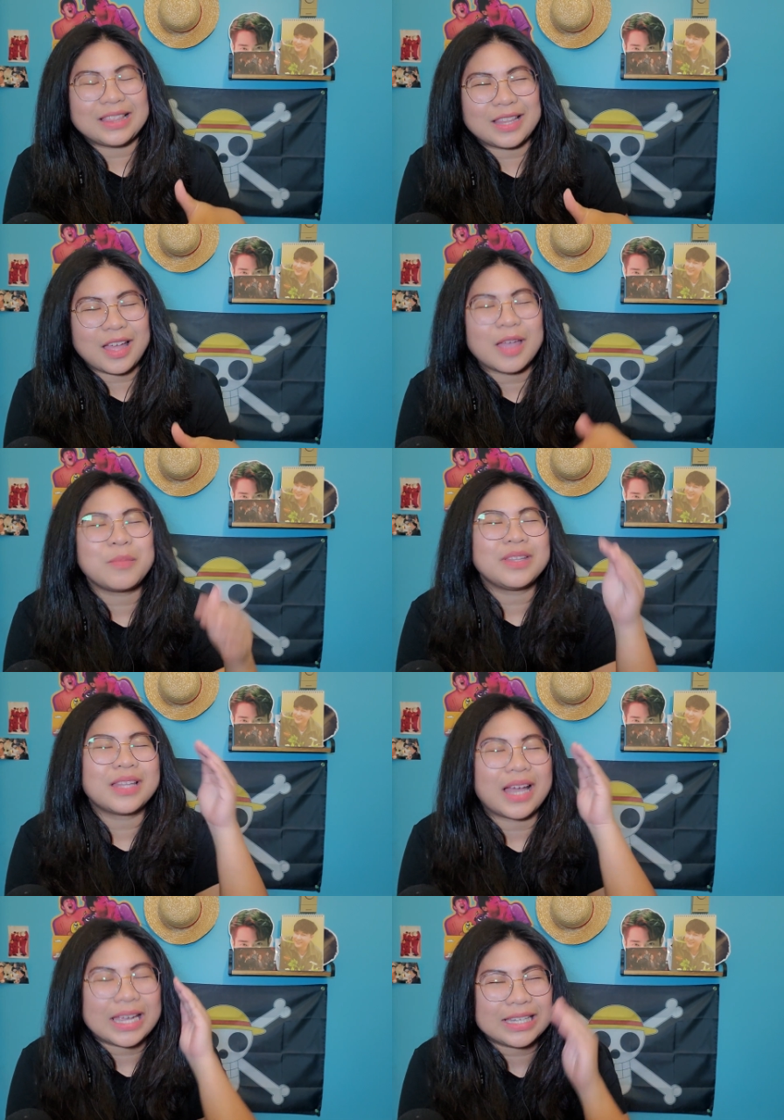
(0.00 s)
Na, I mean,
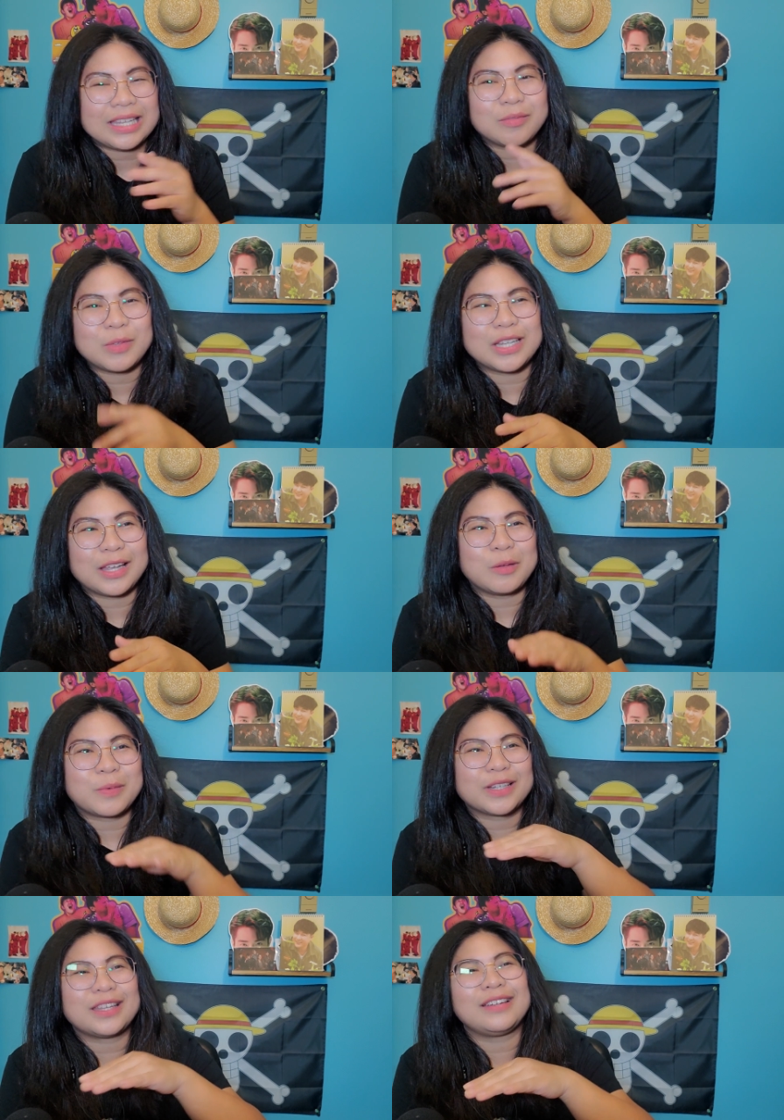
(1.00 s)
na kay Nate binigay yung
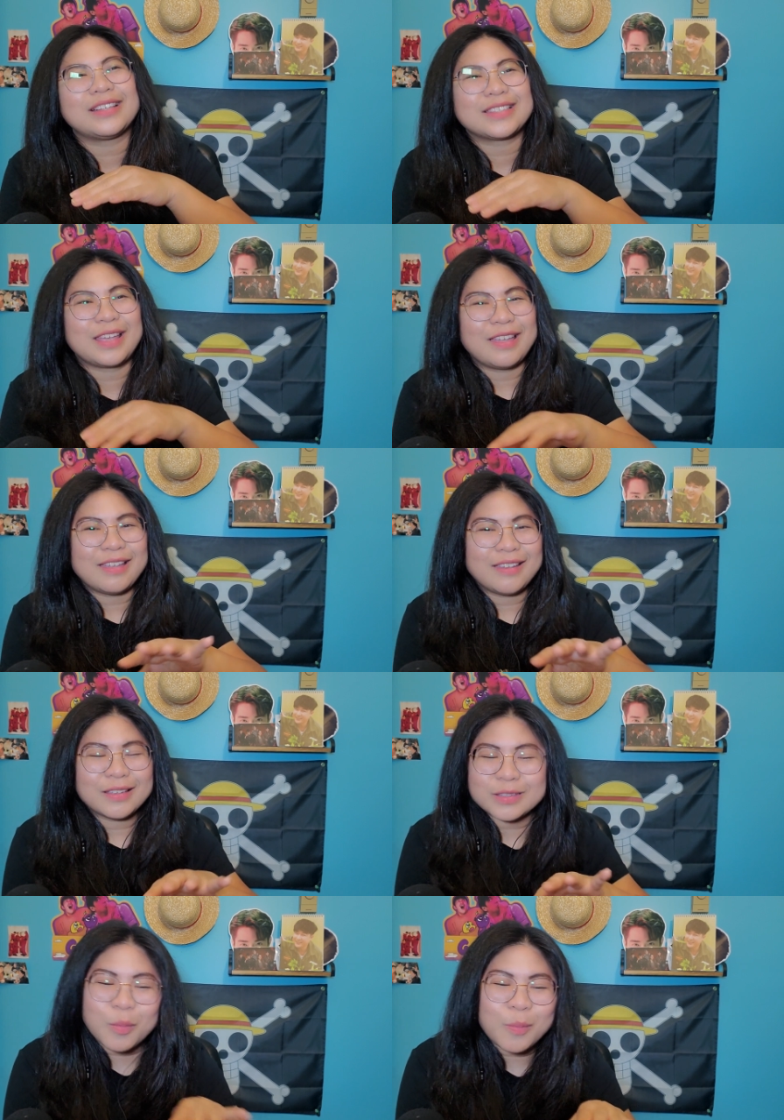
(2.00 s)
part na yun kasi
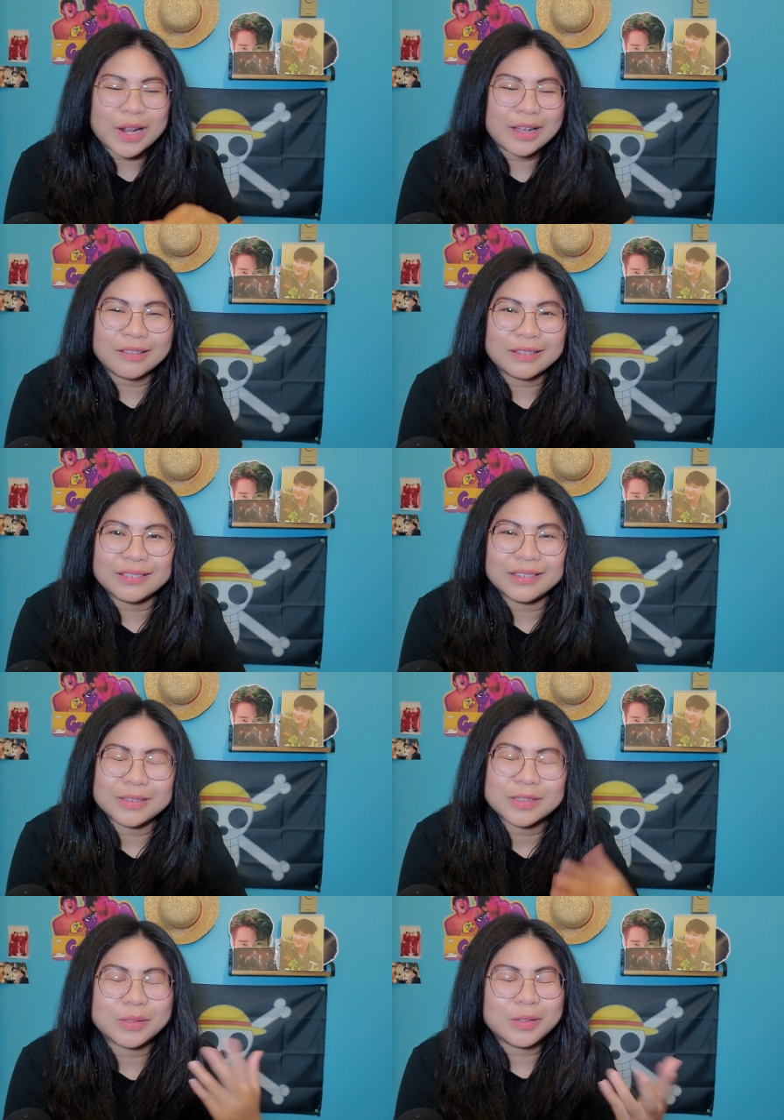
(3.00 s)
sobrang,
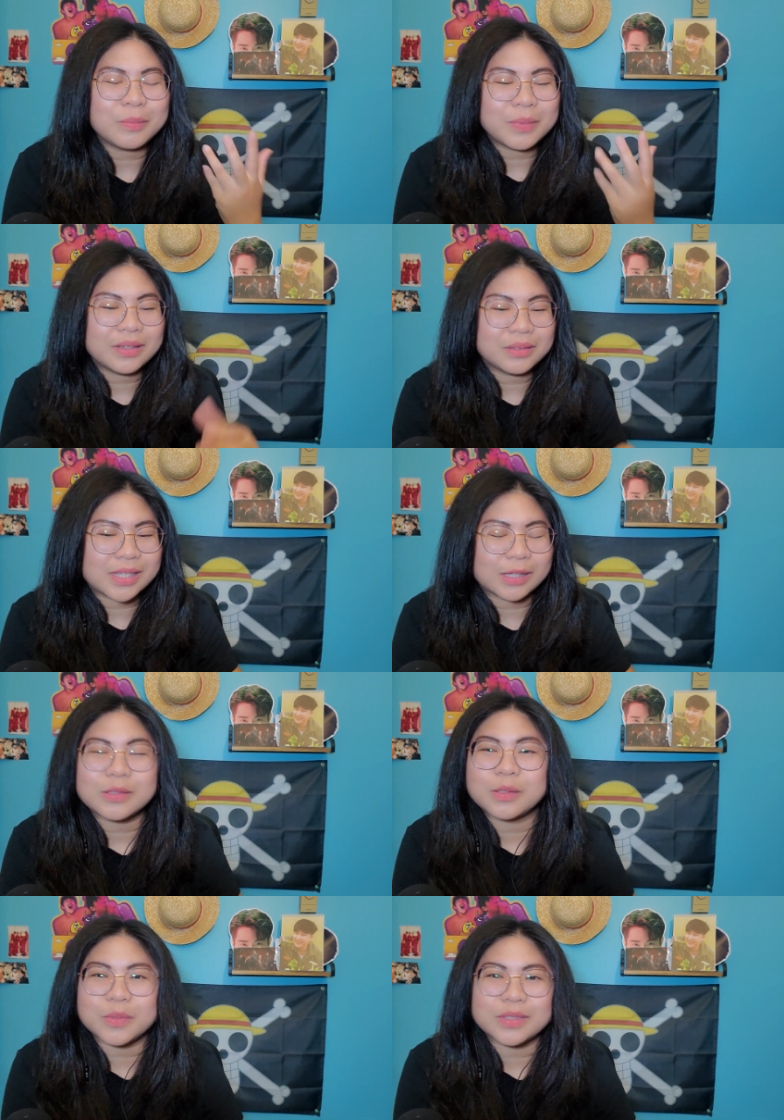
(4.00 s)
yung bang sakto
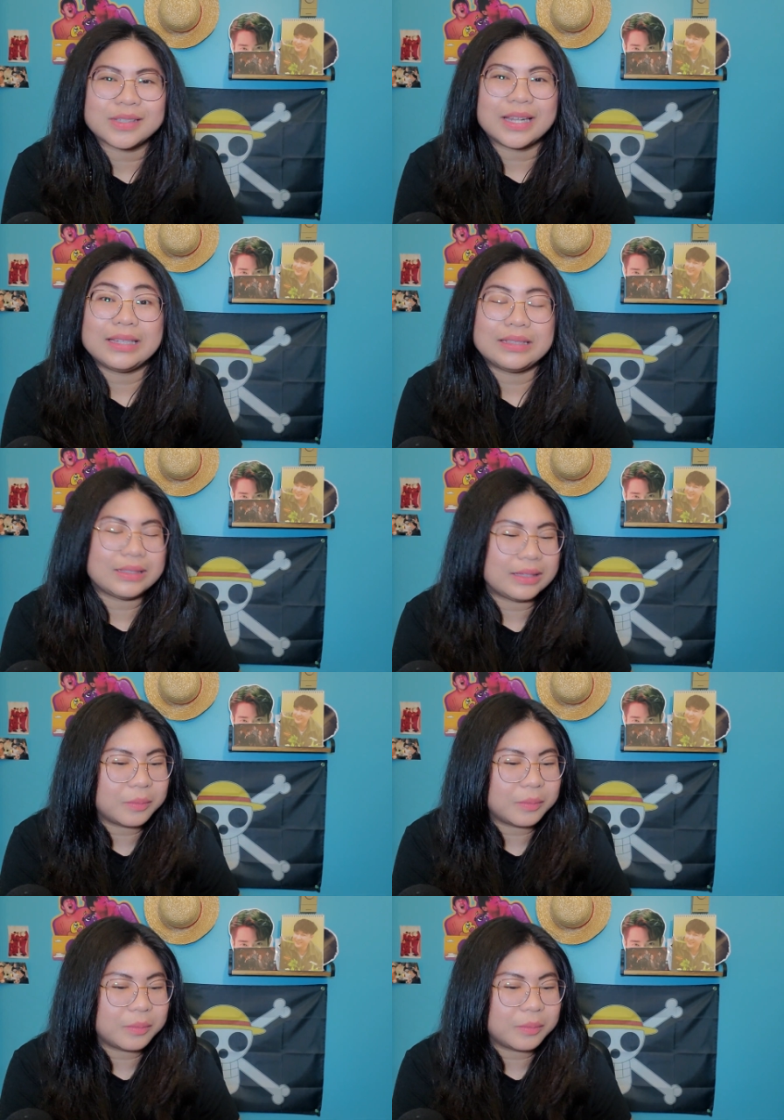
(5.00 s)
sa personality niya.